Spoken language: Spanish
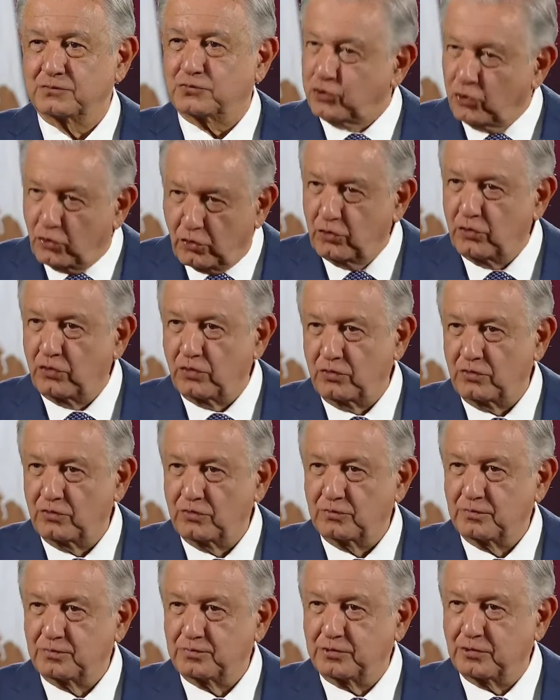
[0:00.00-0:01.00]

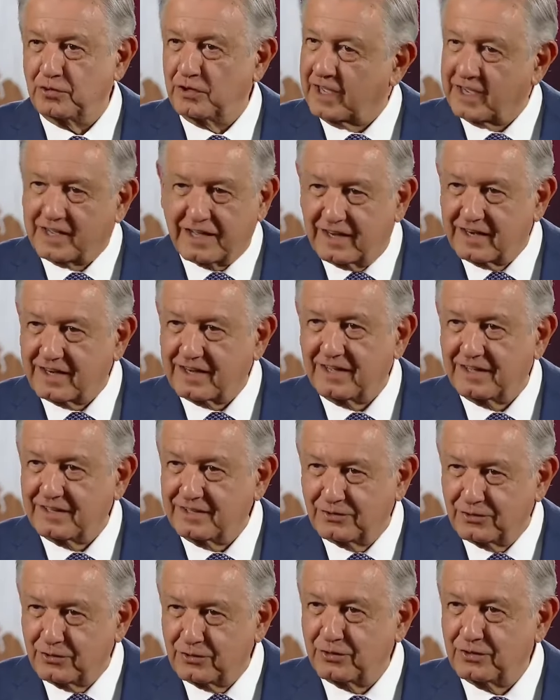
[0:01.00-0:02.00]
Solo por la carga
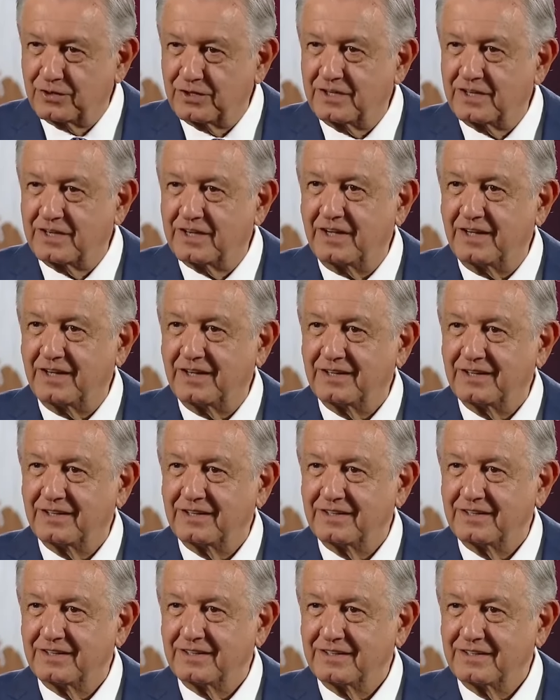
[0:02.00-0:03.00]
ideológica
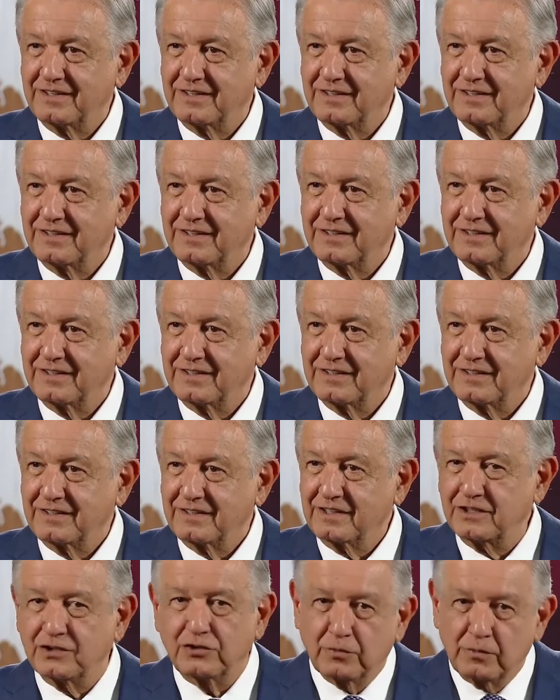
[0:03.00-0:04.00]

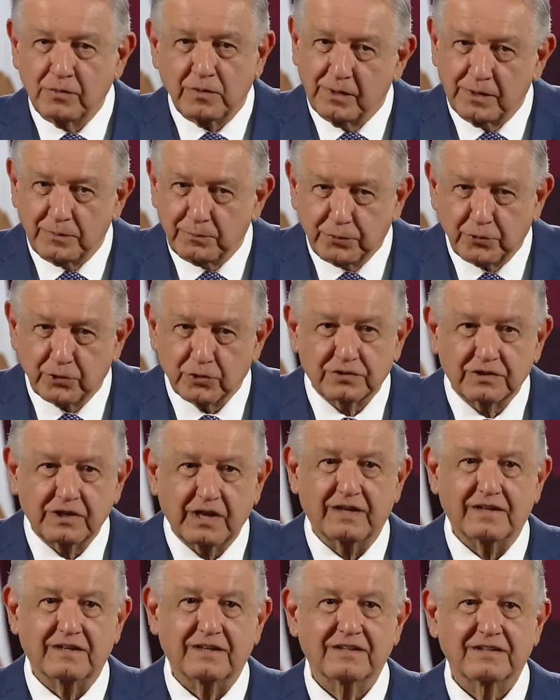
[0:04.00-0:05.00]
y no me va a
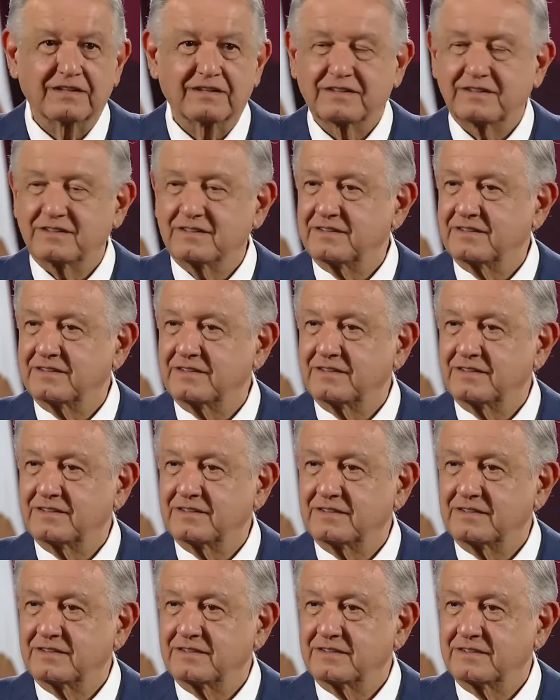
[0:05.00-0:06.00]
importar
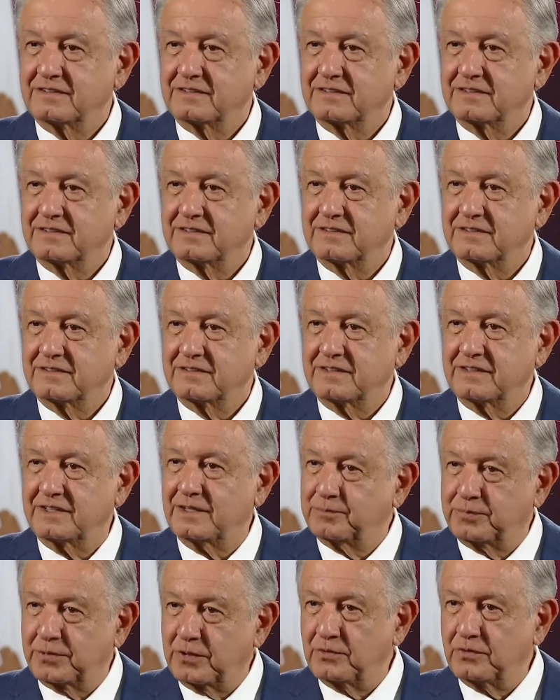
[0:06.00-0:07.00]

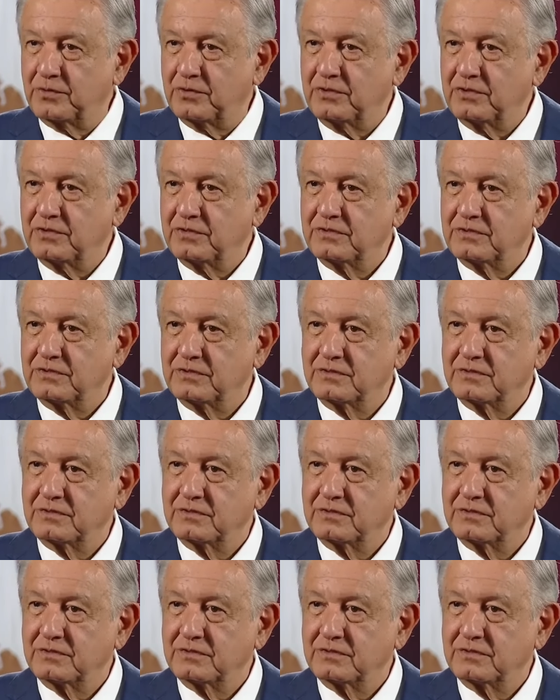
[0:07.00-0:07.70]
el pueblo.